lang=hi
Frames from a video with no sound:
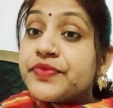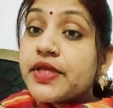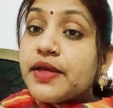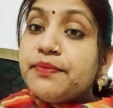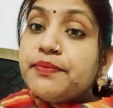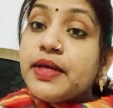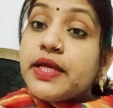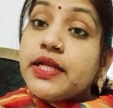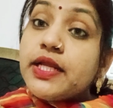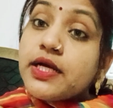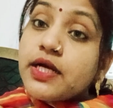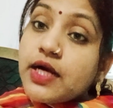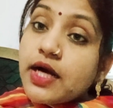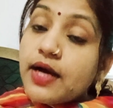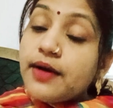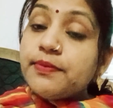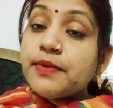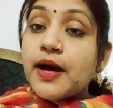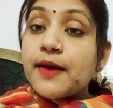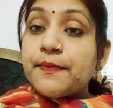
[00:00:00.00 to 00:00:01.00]
कि मैंने
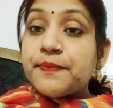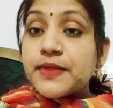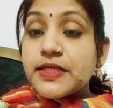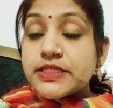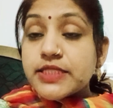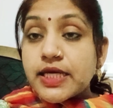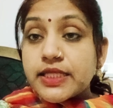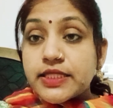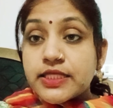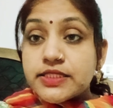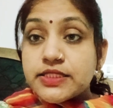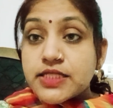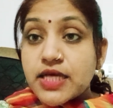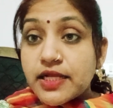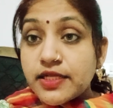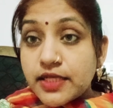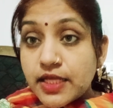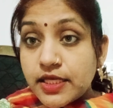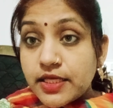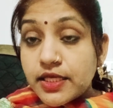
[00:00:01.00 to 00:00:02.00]
कब आपके साथ अच्छा
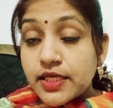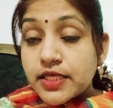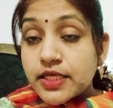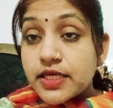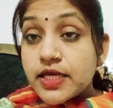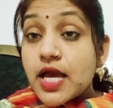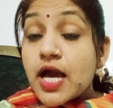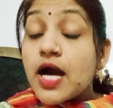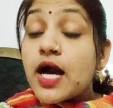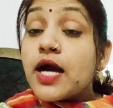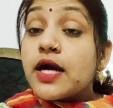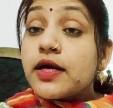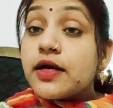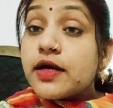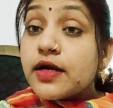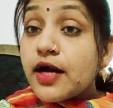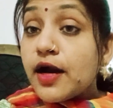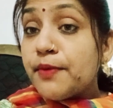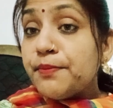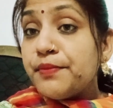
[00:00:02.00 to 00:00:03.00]
नहीं किया
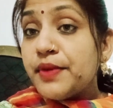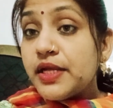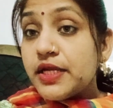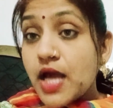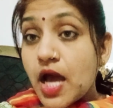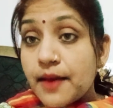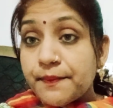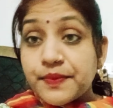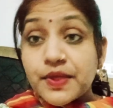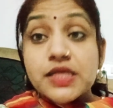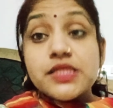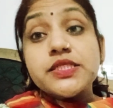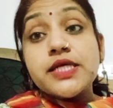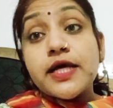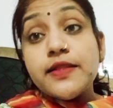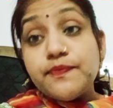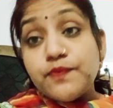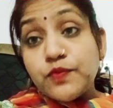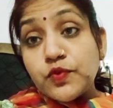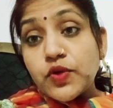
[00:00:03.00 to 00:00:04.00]
कब मैंने आपके
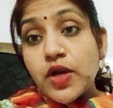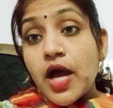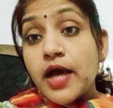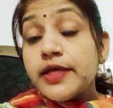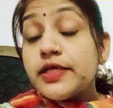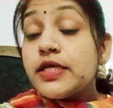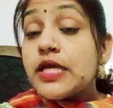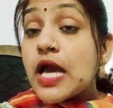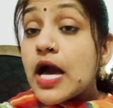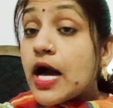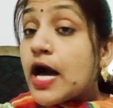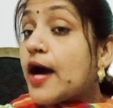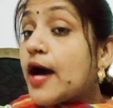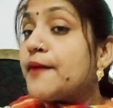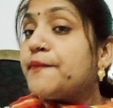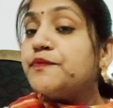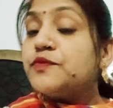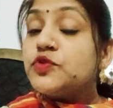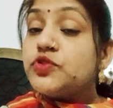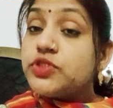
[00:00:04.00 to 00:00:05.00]
साथ बुरा किया
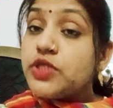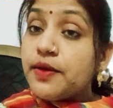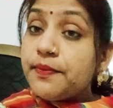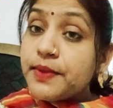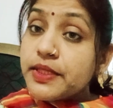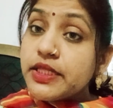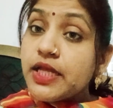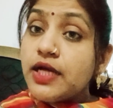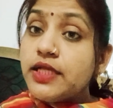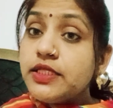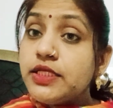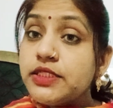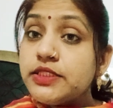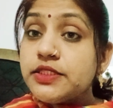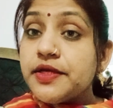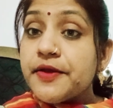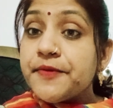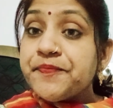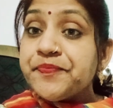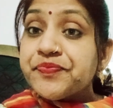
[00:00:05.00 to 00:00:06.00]
आप मुझे बता
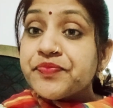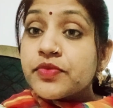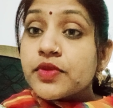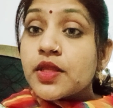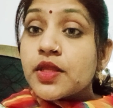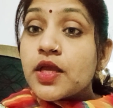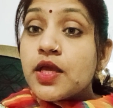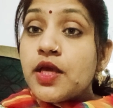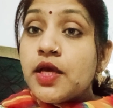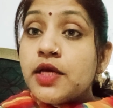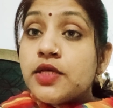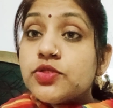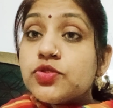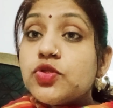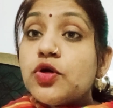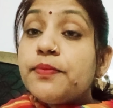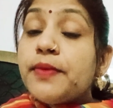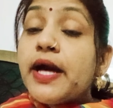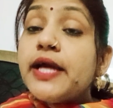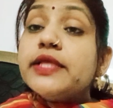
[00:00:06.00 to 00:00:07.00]
दीजिए
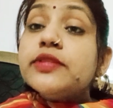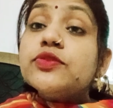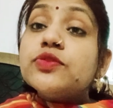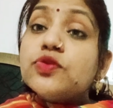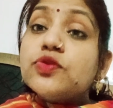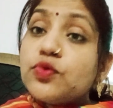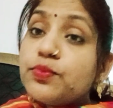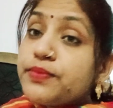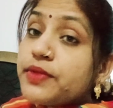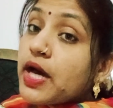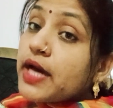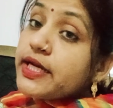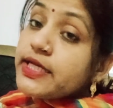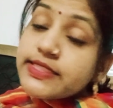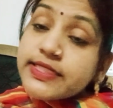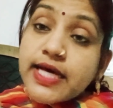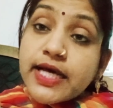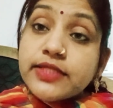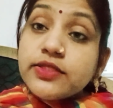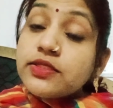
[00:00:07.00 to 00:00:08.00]
तो भाई तुम्हारे
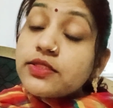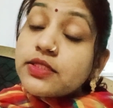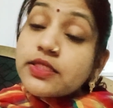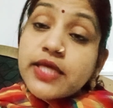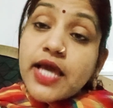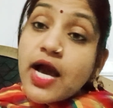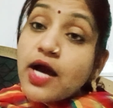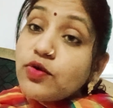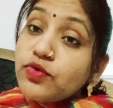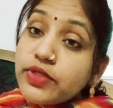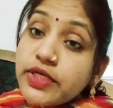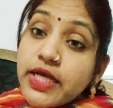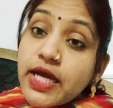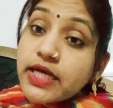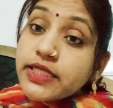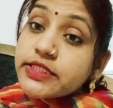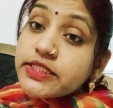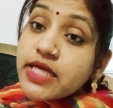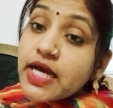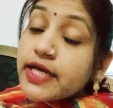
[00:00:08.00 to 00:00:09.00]
साथ क्या उनने
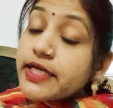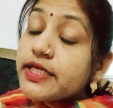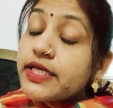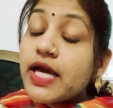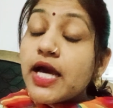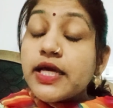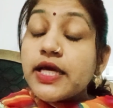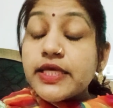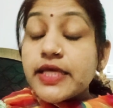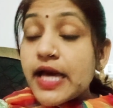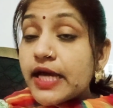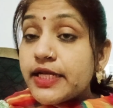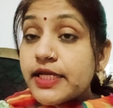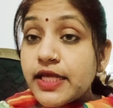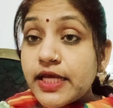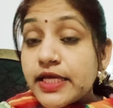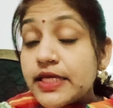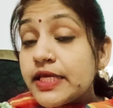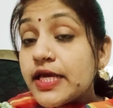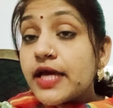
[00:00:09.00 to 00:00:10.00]
अच्छा किया क्या
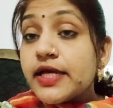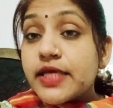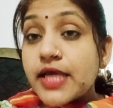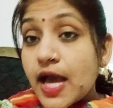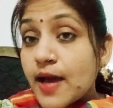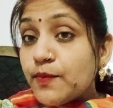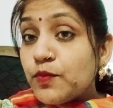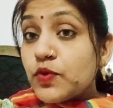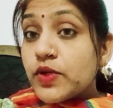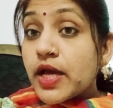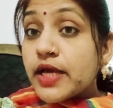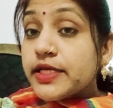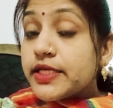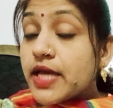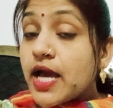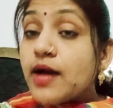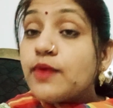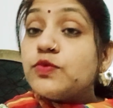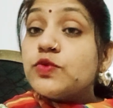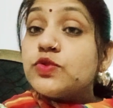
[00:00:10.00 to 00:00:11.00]
नहीं किया क्या बुरा
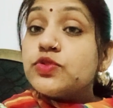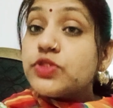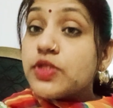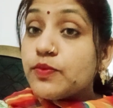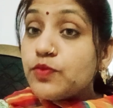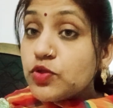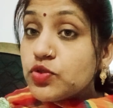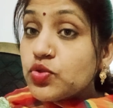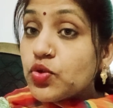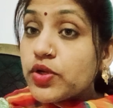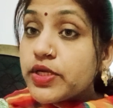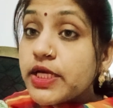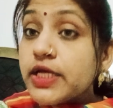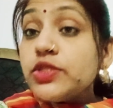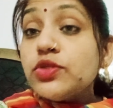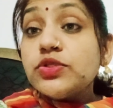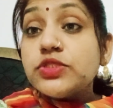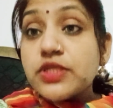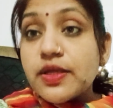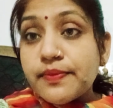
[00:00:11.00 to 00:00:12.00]
किया वो सबूत होंगे
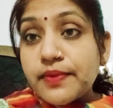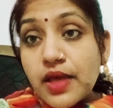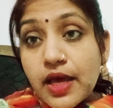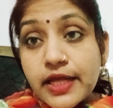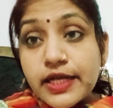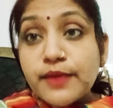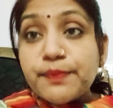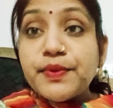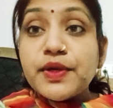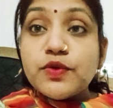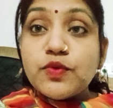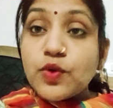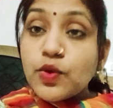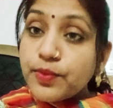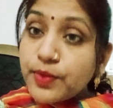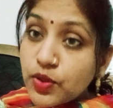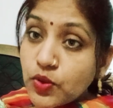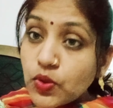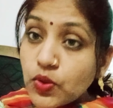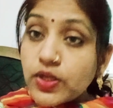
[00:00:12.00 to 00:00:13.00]
तो समय आने पर वो
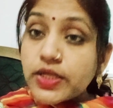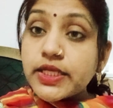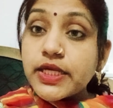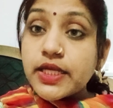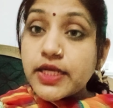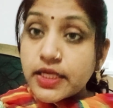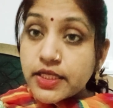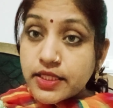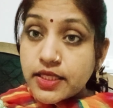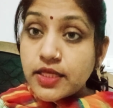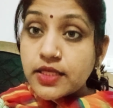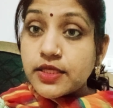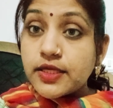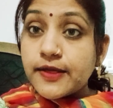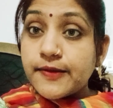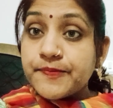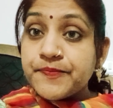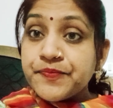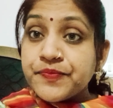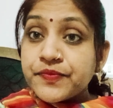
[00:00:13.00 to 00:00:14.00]
भी खोल के
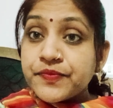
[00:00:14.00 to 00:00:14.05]
रखेगी